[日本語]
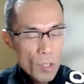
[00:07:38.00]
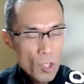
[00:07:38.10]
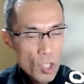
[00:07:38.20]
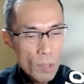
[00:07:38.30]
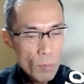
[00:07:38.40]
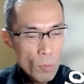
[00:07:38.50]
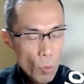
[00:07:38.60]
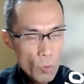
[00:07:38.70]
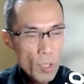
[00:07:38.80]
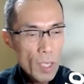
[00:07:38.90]
自分を
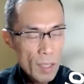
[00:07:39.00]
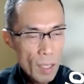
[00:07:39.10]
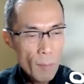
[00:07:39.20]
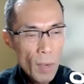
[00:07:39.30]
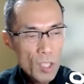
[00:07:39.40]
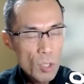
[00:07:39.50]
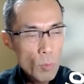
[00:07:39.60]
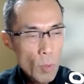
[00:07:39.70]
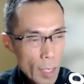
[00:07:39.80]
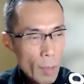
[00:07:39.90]
抑えて、まあ自
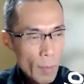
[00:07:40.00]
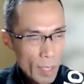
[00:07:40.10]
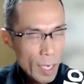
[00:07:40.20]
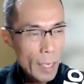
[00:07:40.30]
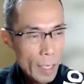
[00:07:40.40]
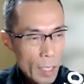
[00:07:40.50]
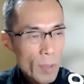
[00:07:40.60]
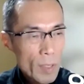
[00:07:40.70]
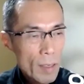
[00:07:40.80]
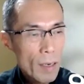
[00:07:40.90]
分は変え,、ま、変えられ
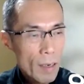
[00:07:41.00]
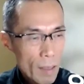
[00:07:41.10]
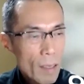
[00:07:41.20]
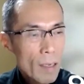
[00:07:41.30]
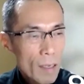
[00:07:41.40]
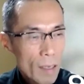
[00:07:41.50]
ますからね。